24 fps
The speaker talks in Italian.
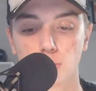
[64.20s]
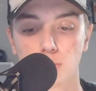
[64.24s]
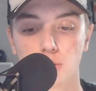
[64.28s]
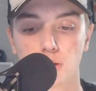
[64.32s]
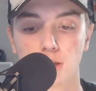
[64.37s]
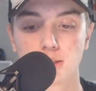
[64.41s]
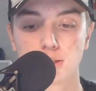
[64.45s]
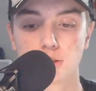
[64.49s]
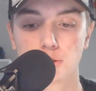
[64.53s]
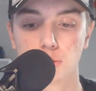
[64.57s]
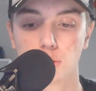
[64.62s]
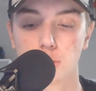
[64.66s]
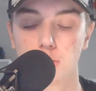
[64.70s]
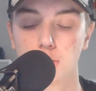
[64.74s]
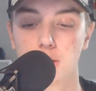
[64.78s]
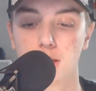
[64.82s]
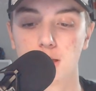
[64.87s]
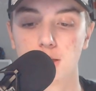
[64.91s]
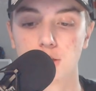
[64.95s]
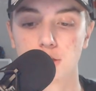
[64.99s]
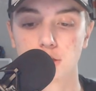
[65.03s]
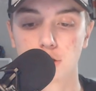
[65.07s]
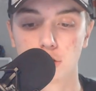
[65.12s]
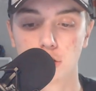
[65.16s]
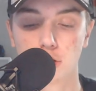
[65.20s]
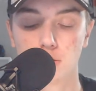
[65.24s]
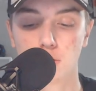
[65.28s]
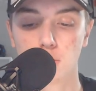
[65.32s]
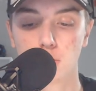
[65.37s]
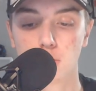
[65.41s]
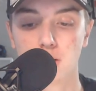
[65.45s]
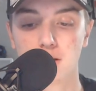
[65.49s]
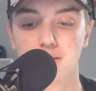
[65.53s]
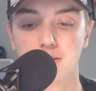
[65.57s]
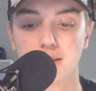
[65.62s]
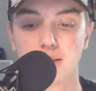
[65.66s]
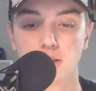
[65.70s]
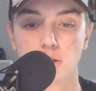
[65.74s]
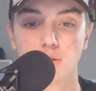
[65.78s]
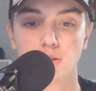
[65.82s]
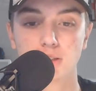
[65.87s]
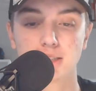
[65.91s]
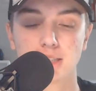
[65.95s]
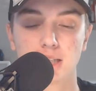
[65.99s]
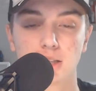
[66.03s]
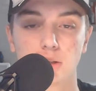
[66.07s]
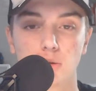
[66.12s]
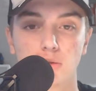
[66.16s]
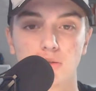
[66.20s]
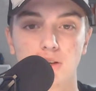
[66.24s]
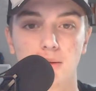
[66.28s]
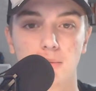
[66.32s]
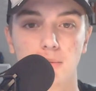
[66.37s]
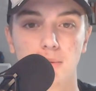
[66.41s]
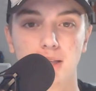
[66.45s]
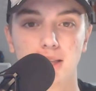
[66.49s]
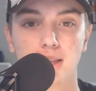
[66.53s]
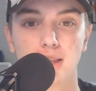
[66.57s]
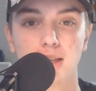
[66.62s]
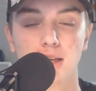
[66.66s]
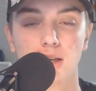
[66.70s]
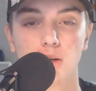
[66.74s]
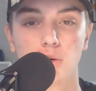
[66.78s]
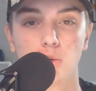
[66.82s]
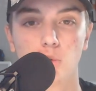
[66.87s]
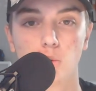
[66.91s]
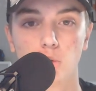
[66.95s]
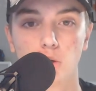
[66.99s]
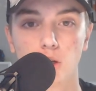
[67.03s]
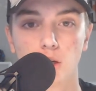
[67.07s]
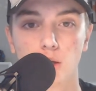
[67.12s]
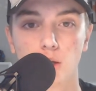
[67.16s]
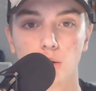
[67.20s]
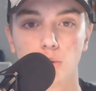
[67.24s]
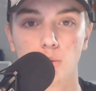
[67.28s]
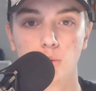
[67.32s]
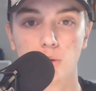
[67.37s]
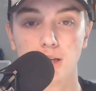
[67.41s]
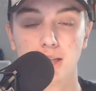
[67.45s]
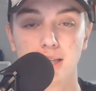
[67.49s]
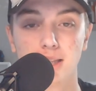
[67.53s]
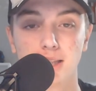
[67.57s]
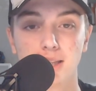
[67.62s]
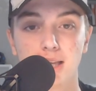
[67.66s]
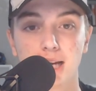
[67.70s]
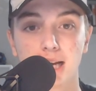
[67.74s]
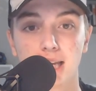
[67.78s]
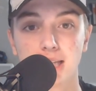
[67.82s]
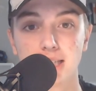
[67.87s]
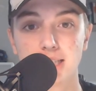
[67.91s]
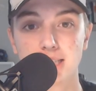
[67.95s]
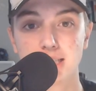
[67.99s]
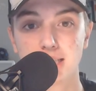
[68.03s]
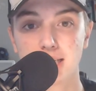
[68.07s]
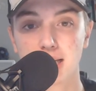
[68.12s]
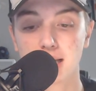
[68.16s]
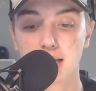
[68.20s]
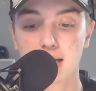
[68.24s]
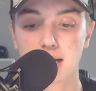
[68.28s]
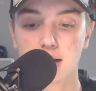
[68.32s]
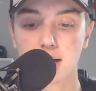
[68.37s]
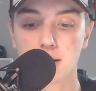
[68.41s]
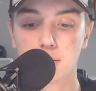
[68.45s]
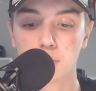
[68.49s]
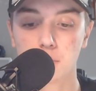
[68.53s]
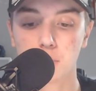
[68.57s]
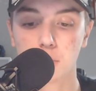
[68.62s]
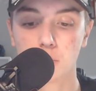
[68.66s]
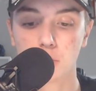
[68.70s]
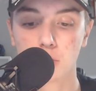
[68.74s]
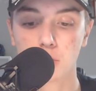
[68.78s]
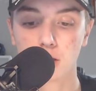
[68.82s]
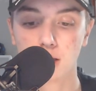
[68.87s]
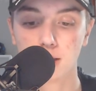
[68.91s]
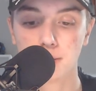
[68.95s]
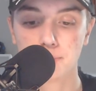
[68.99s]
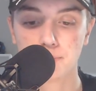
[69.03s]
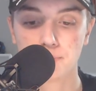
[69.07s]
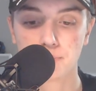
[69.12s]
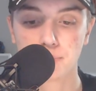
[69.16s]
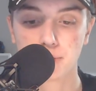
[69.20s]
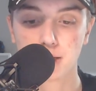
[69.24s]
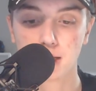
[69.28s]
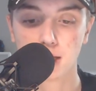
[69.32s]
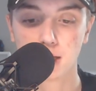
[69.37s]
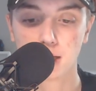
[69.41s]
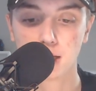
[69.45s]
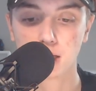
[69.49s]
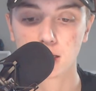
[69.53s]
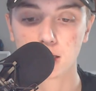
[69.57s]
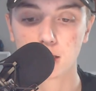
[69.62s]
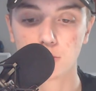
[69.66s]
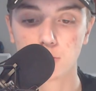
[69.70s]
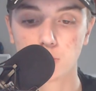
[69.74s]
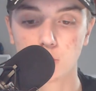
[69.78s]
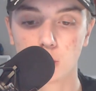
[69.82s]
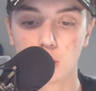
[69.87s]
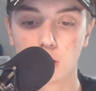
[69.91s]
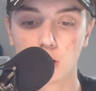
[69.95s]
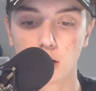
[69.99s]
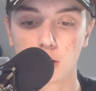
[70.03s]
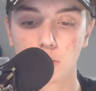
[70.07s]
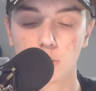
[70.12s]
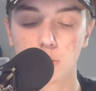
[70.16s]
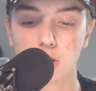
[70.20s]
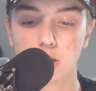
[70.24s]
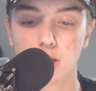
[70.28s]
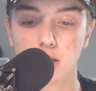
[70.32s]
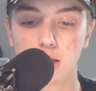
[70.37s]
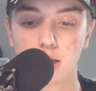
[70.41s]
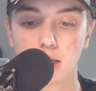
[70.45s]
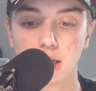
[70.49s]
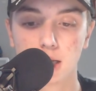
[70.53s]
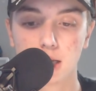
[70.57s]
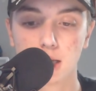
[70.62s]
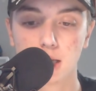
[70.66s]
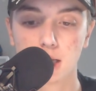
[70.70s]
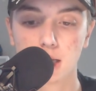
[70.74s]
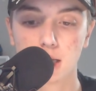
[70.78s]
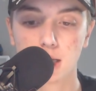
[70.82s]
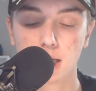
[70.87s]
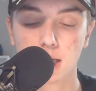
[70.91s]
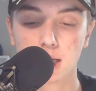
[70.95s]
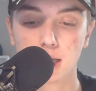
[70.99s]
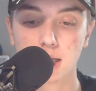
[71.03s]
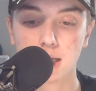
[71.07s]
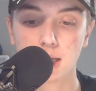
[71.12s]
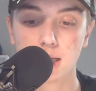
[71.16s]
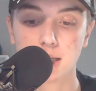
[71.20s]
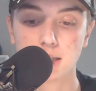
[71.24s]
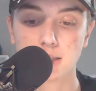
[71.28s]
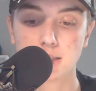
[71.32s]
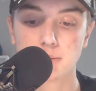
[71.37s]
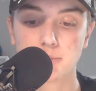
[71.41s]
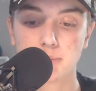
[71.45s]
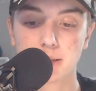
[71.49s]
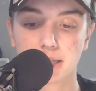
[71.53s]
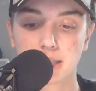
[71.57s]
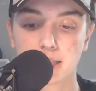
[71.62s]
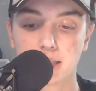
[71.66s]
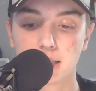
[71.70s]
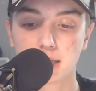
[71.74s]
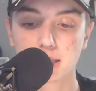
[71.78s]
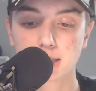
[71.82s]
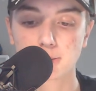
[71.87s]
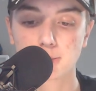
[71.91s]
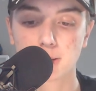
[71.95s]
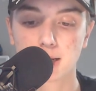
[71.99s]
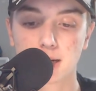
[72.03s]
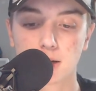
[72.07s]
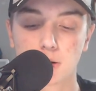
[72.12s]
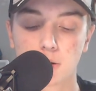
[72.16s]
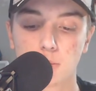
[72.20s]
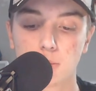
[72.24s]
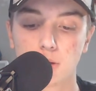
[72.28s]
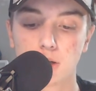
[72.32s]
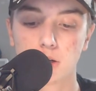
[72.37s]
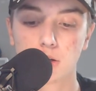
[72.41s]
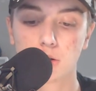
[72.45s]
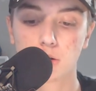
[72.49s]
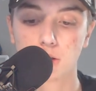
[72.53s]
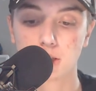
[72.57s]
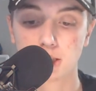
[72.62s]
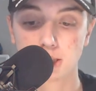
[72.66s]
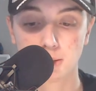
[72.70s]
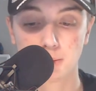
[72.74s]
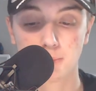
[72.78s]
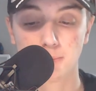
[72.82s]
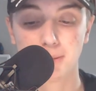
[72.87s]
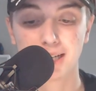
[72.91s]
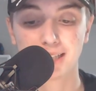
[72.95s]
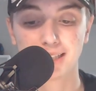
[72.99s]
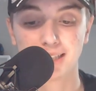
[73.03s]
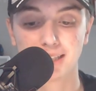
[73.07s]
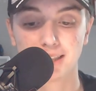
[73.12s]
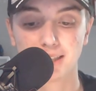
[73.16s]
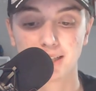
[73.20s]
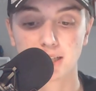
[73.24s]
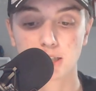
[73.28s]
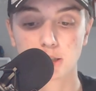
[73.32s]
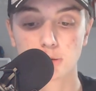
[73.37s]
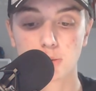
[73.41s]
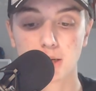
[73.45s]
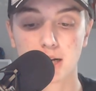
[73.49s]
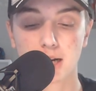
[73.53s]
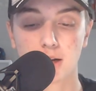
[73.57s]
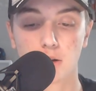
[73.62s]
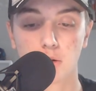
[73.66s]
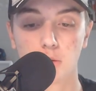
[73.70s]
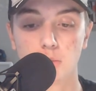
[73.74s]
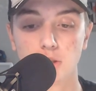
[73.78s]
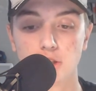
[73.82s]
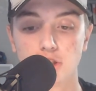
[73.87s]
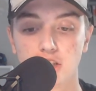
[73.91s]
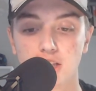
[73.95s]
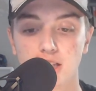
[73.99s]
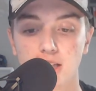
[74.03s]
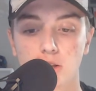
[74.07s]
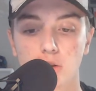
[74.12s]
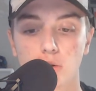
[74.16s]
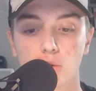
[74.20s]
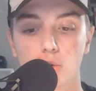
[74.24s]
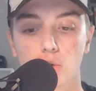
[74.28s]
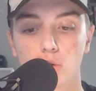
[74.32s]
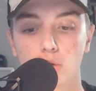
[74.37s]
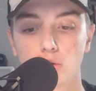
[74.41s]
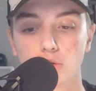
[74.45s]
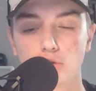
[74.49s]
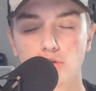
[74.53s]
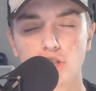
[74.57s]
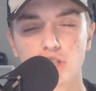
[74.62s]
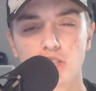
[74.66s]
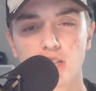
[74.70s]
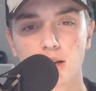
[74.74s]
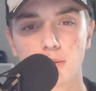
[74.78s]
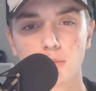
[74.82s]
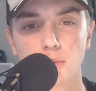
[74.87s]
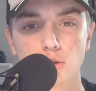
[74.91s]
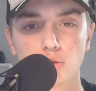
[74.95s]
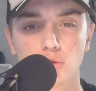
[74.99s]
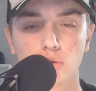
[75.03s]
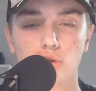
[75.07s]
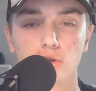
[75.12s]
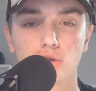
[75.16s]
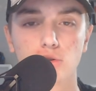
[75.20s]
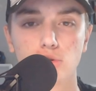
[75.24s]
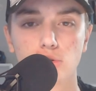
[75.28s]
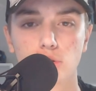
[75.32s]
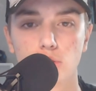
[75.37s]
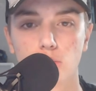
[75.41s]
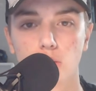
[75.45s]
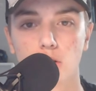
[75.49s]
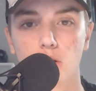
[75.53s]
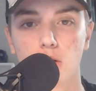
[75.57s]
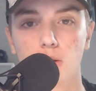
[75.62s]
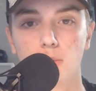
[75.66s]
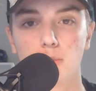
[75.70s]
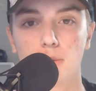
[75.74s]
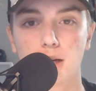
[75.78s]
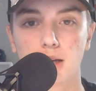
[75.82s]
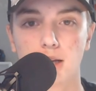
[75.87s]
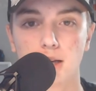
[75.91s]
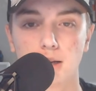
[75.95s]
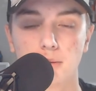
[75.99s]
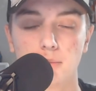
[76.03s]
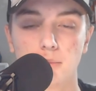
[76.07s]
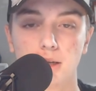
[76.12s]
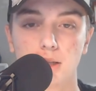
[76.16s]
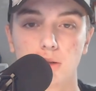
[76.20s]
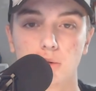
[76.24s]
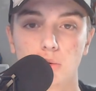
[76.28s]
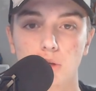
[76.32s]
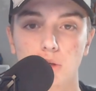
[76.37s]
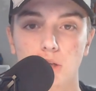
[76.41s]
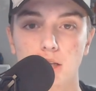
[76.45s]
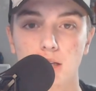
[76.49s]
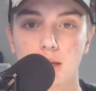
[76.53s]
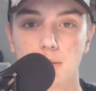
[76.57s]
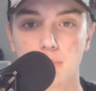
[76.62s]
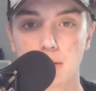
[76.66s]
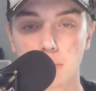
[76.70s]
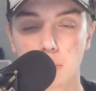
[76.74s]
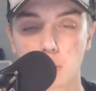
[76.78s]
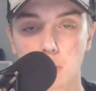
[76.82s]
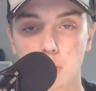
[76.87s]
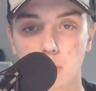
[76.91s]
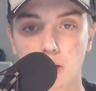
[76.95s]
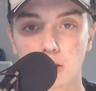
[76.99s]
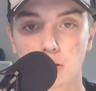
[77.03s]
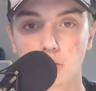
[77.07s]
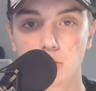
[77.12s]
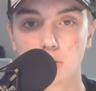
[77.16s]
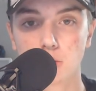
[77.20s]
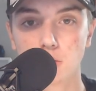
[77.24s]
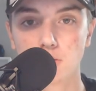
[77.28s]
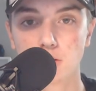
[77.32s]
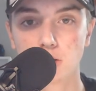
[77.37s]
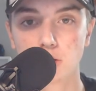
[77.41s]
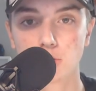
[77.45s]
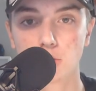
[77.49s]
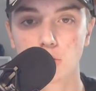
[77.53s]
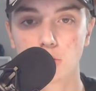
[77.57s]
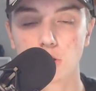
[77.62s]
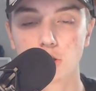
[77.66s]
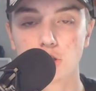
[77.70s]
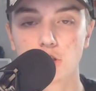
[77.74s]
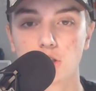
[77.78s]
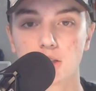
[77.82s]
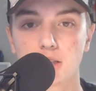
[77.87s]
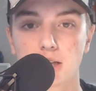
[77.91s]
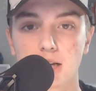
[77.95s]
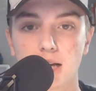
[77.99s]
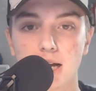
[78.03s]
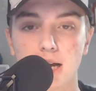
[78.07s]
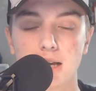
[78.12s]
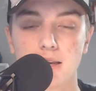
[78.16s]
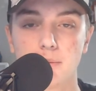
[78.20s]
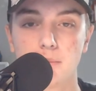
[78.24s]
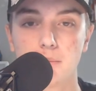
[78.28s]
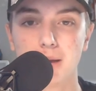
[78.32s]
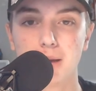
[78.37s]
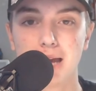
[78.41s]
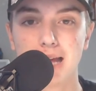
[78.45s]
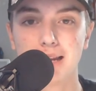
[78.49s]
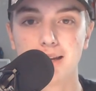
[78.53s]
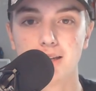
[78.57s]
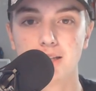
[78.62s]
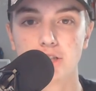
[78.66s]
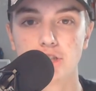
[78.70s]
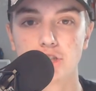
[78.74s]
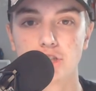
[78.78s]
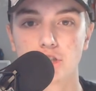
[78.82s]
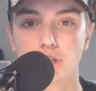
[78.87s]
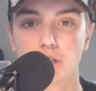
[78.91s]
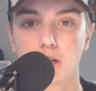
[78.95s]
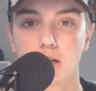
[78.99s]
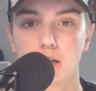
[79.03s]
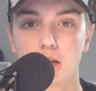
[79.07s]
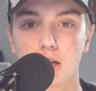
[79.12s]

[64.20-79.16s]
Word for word: nella stagione 2019-2020 dove è stato veramente un, un leader sia in campo che, che fuori, quindi... E eh, si perde Andrea Sbraga come si perde Andrea Sbraga come già detto non ci sarà bisogno di sostituirlo perché ripeto lì abbiamo quattro difensori centrali Bellic,